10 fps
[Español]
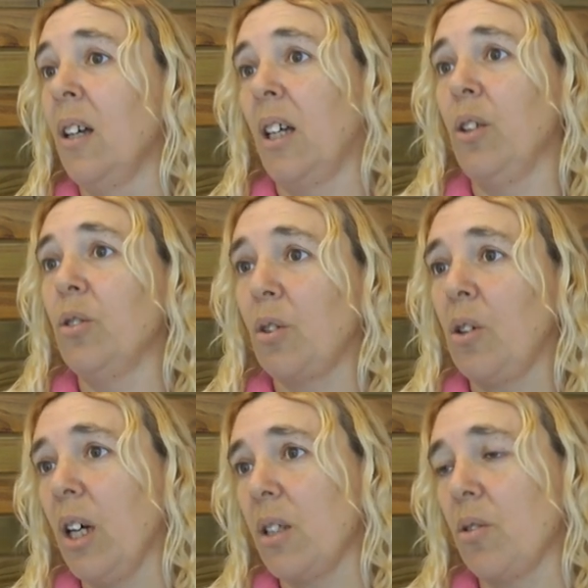que en
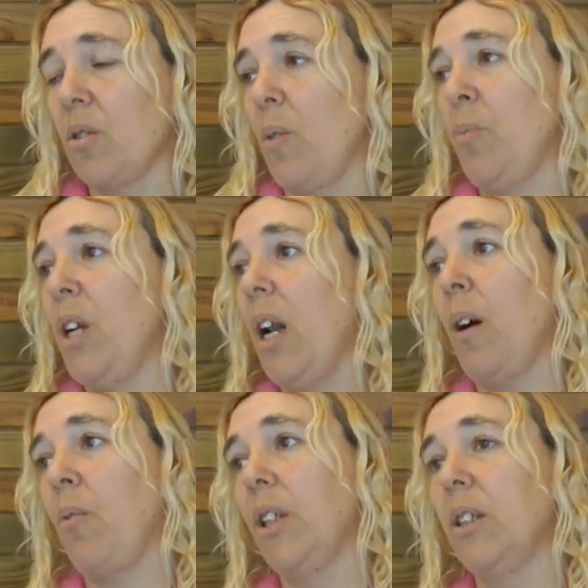otros casos esperan
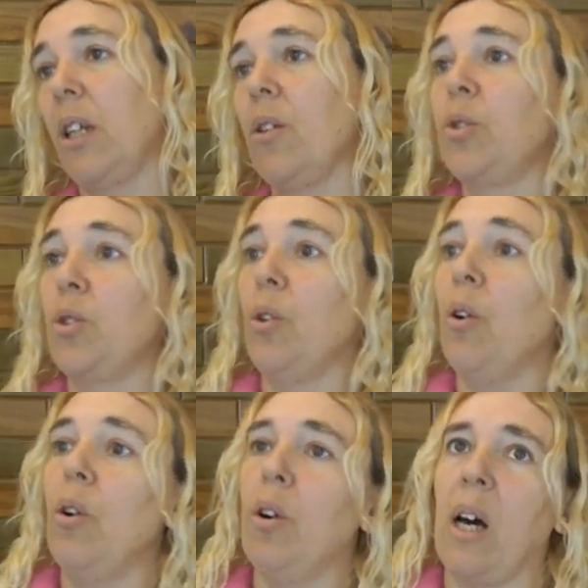las 48
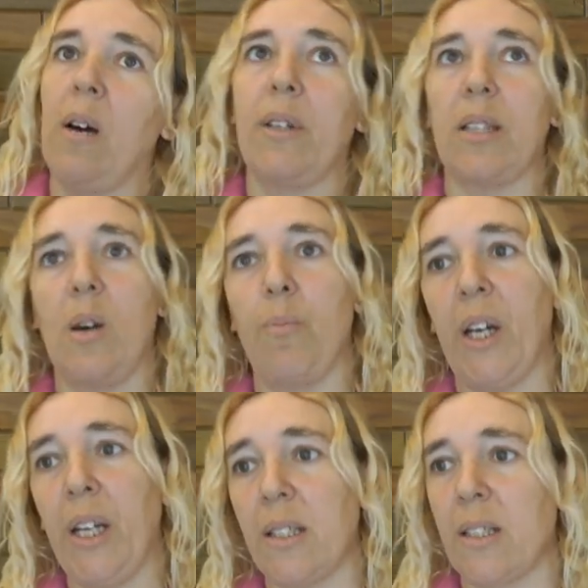horas a ver si
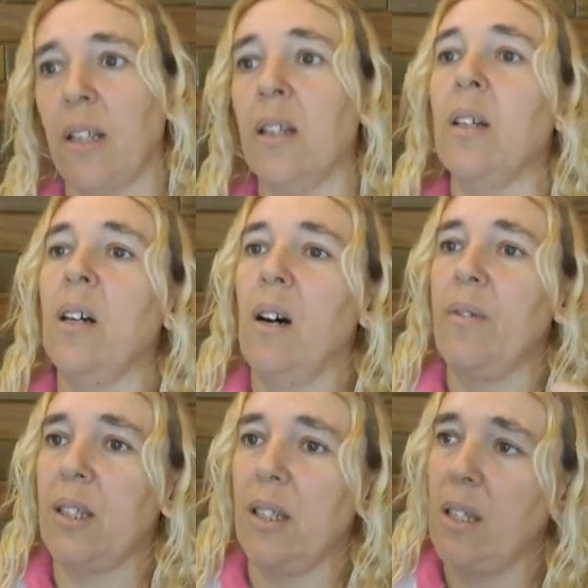aparece, a
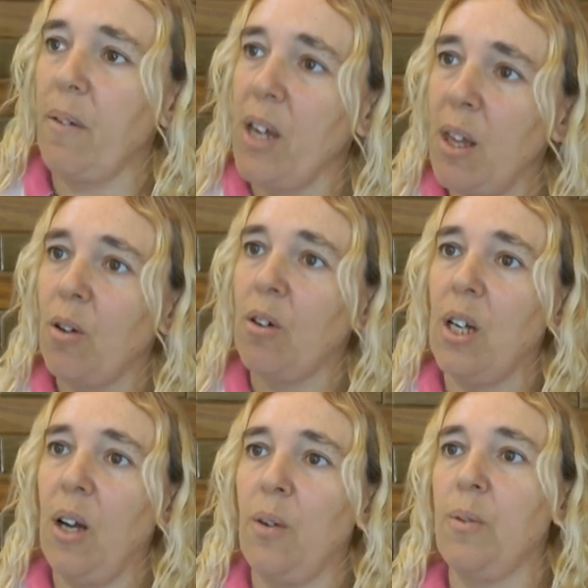ver si se había ido
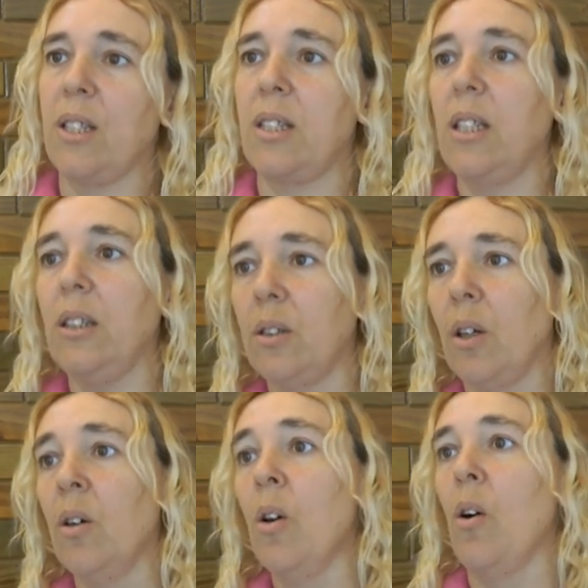con el
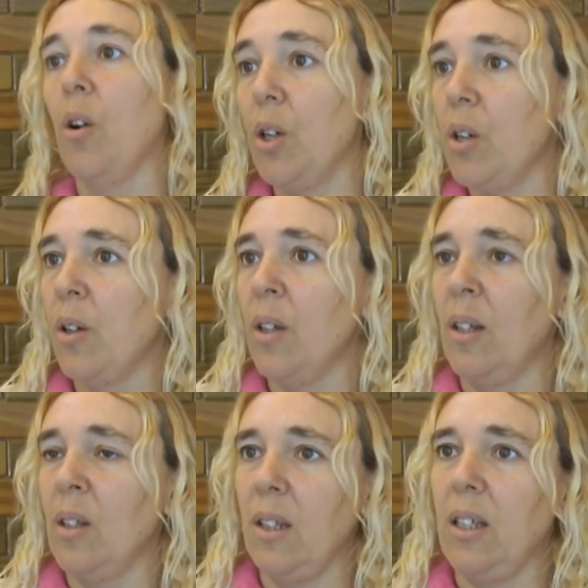noviecito o no.
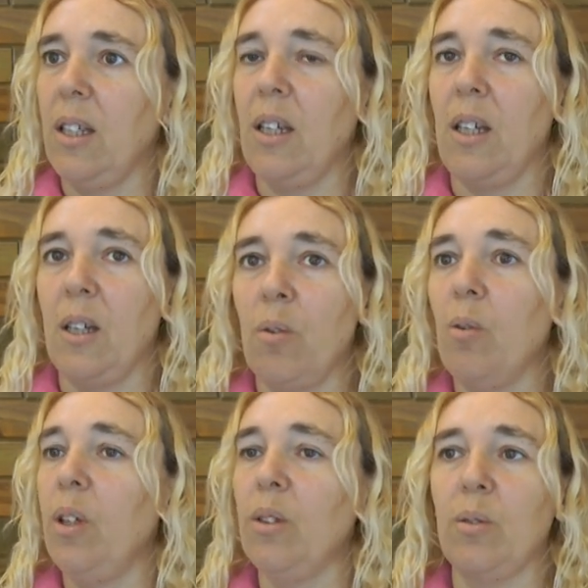Y
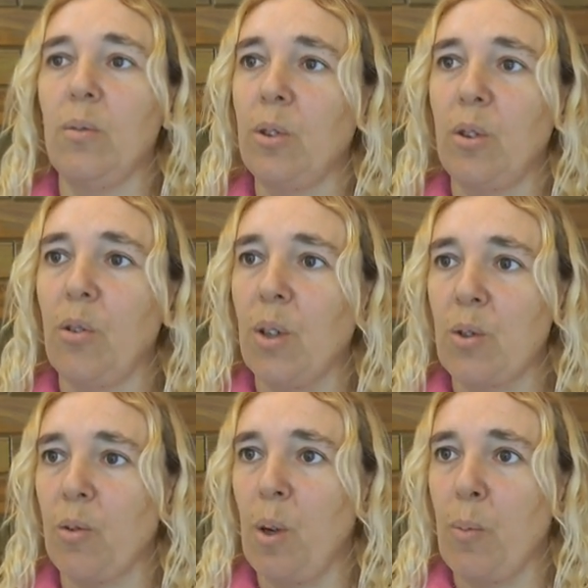Juli tuvo todo a
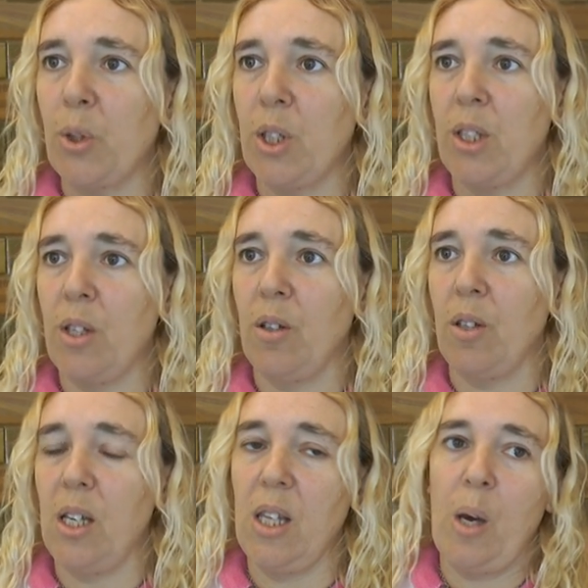su
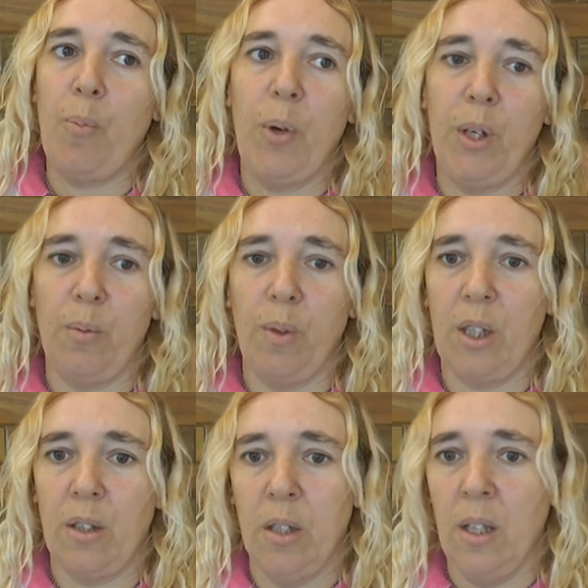disposición. Y después,
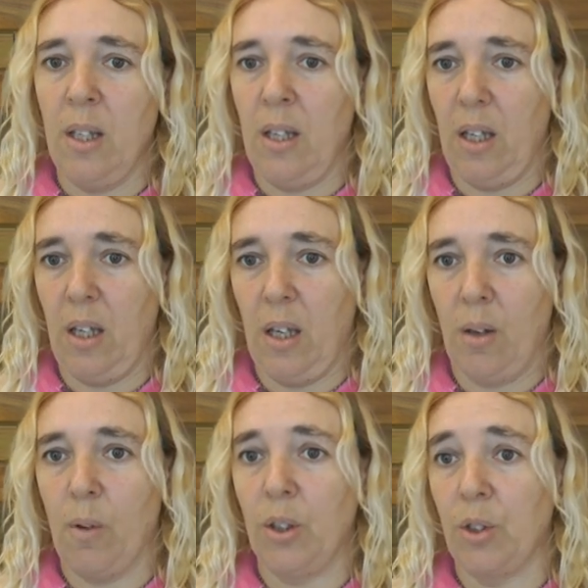bueno,
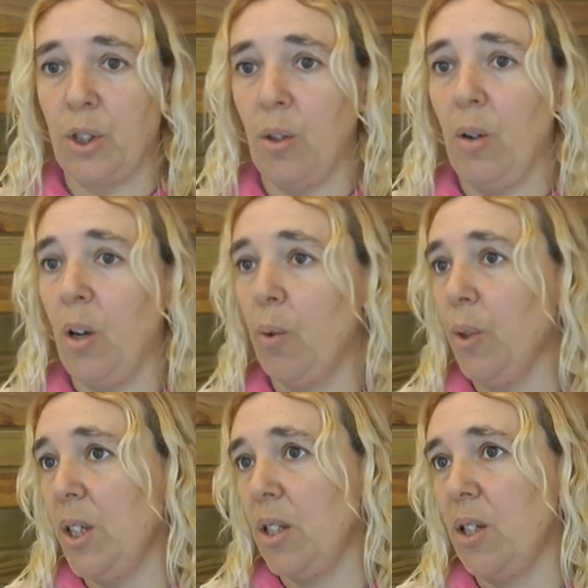eh, cuando llegó el
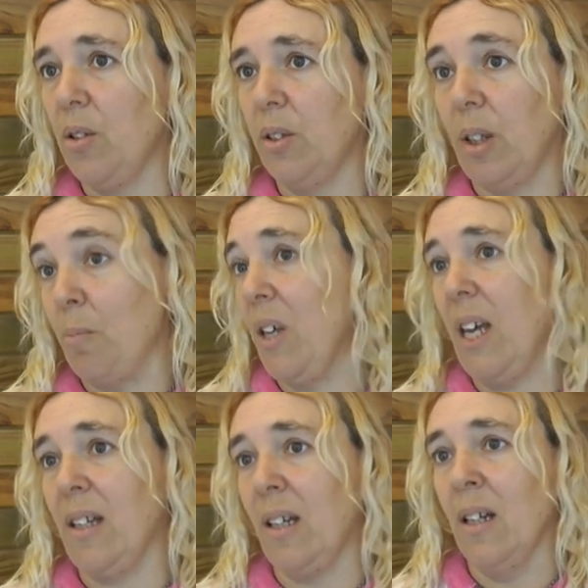juicio
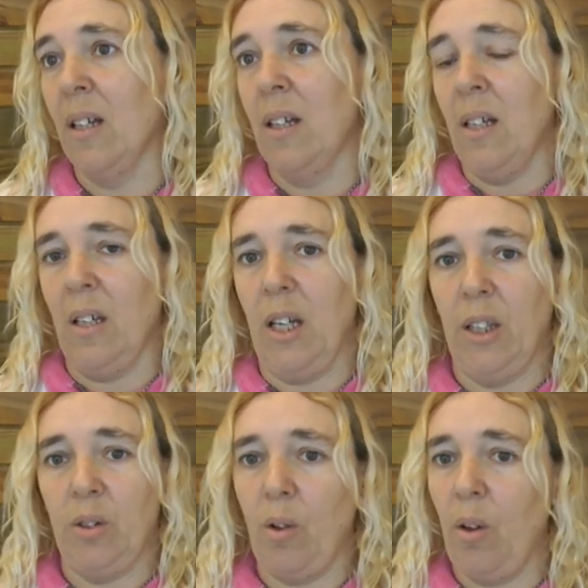también,
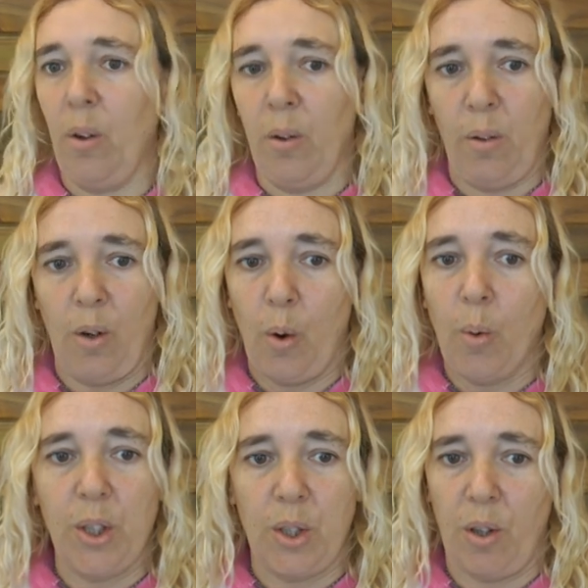eh, todos los,
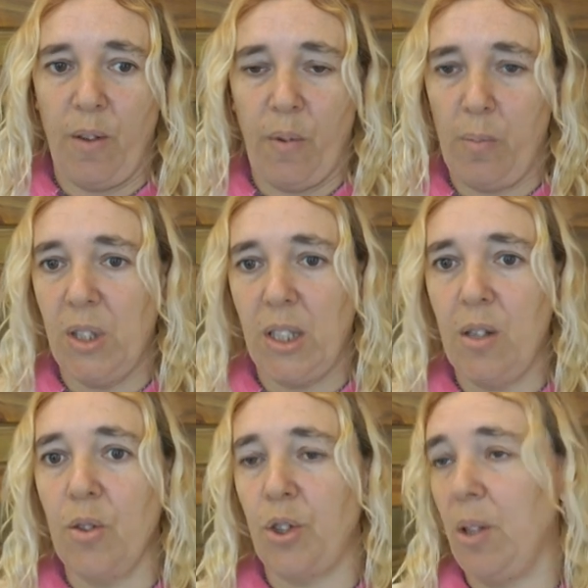juicios de
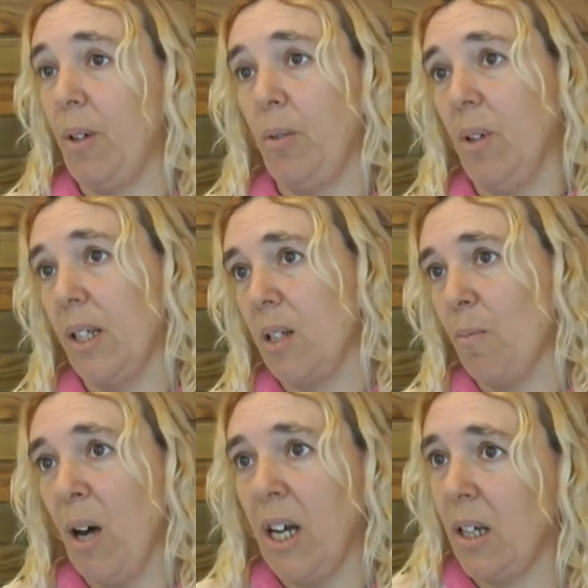femicidio llevan una
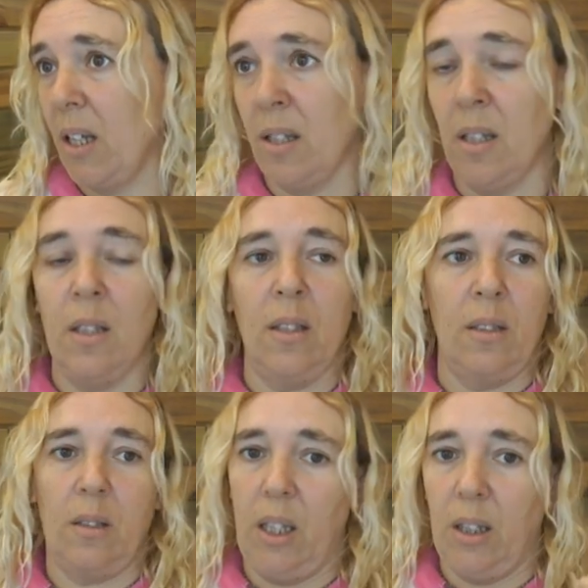semana.
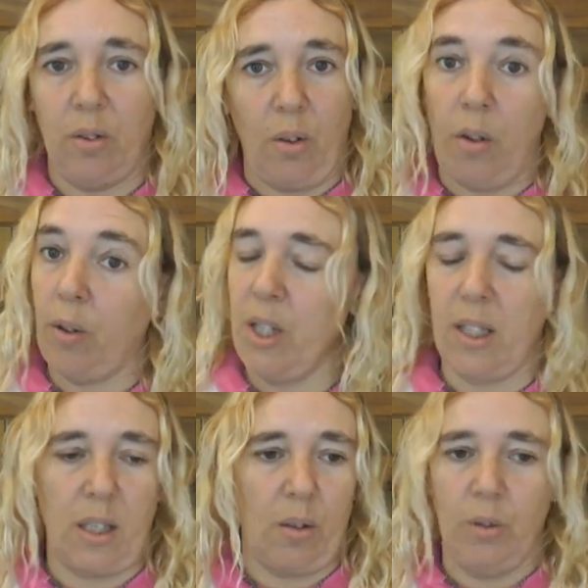todos los
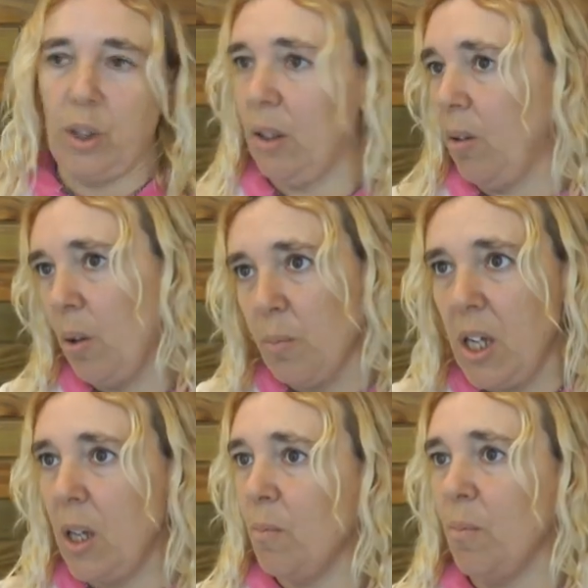días escuchando lo
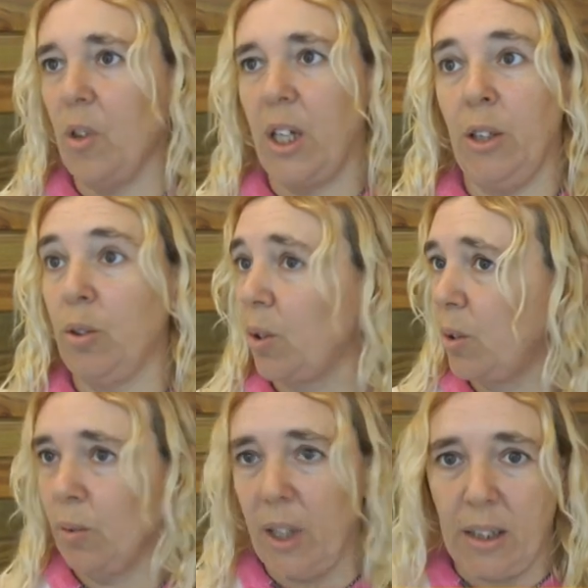mismo, que es
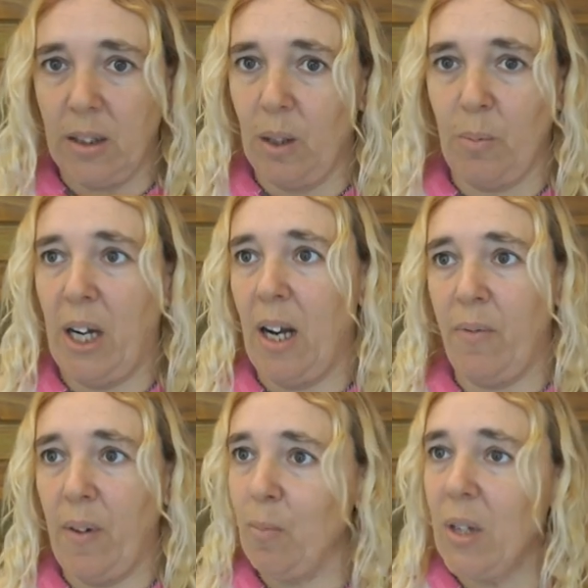torturante para
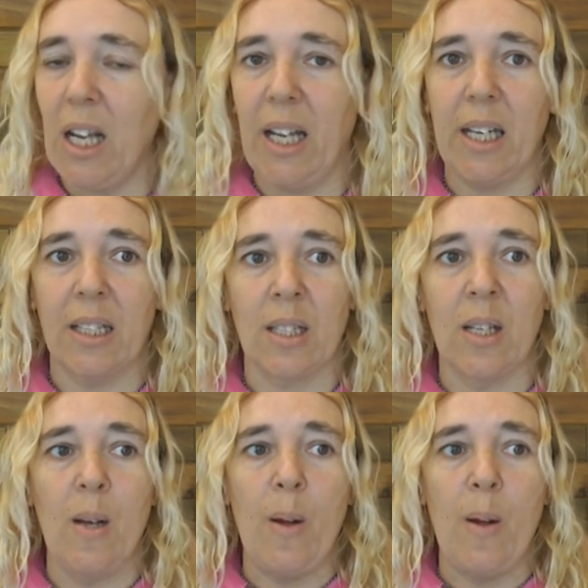las familias